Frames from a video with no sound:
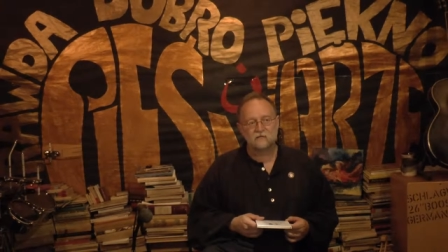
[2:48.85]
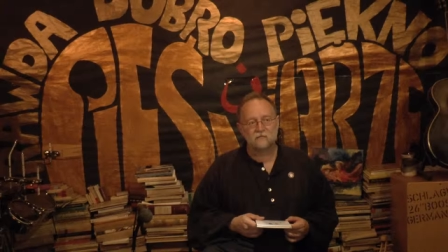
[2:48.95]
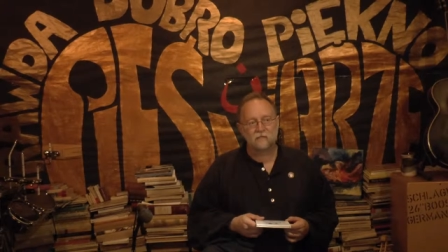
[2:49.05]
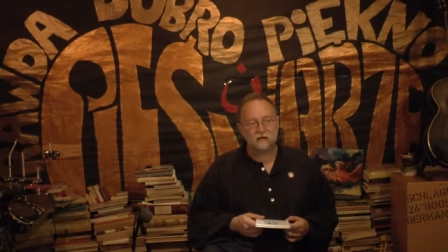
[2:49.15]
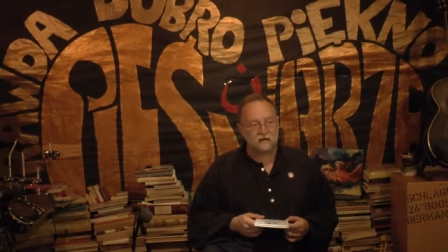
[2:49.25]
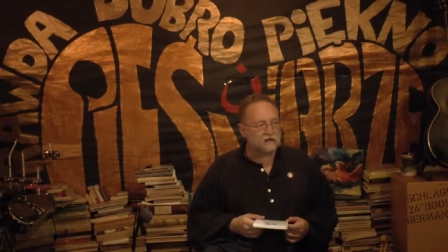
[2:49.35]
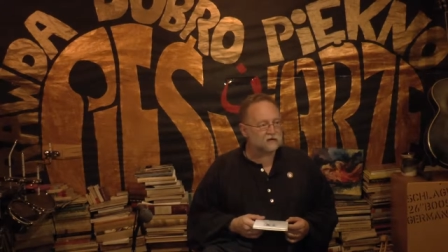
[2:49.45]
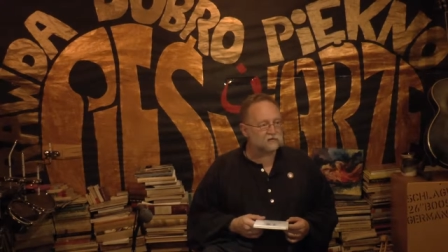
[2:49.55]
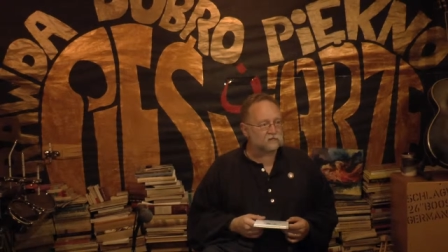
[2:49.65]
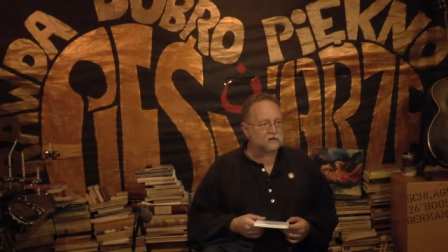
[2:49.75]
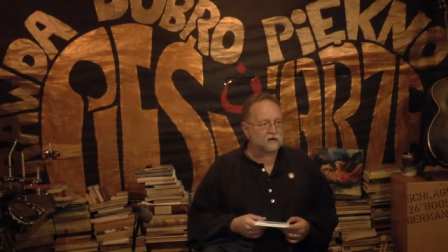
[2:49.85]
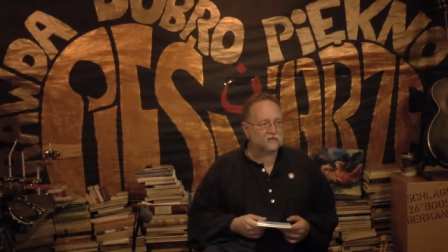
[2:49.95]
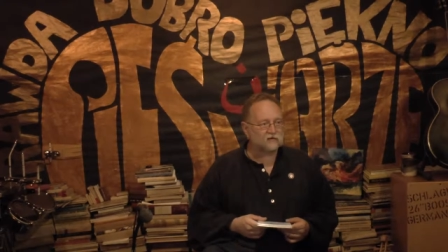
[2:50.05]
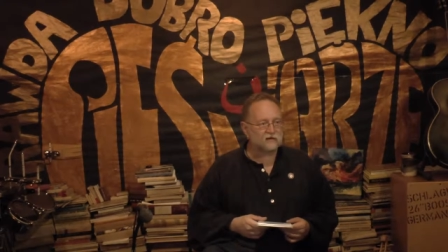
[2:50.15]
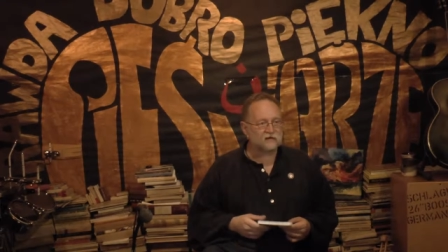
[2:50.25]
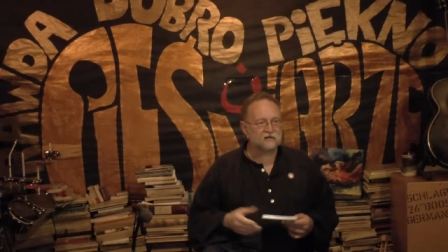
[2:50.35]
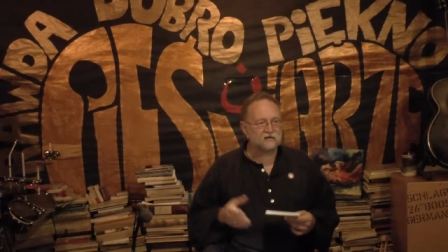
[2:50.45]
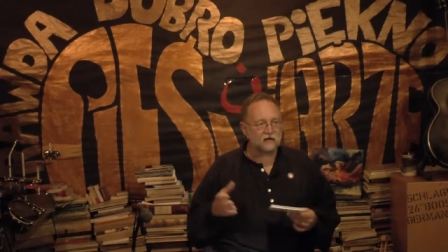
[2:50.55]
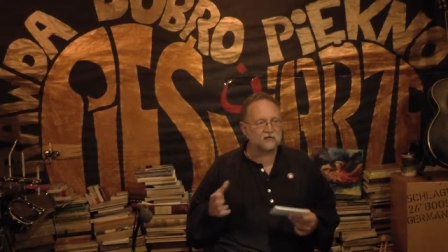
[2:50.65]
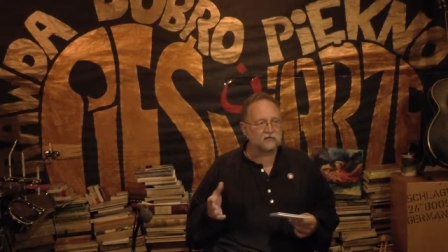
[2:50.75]
marginesu, bo tam, gdzie jest
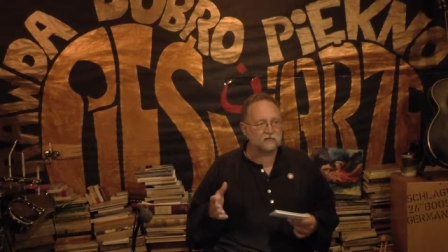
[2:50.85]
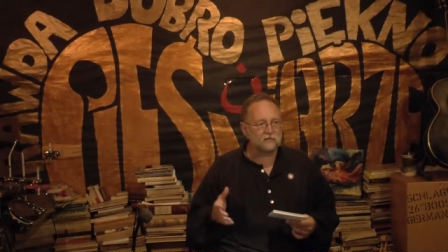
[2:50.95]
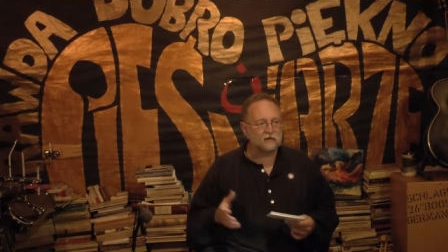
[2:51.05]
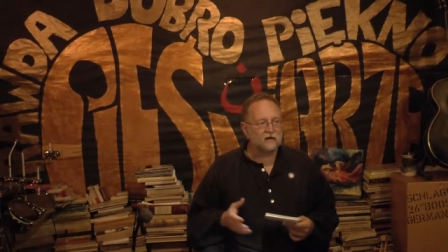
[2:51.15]
centrum,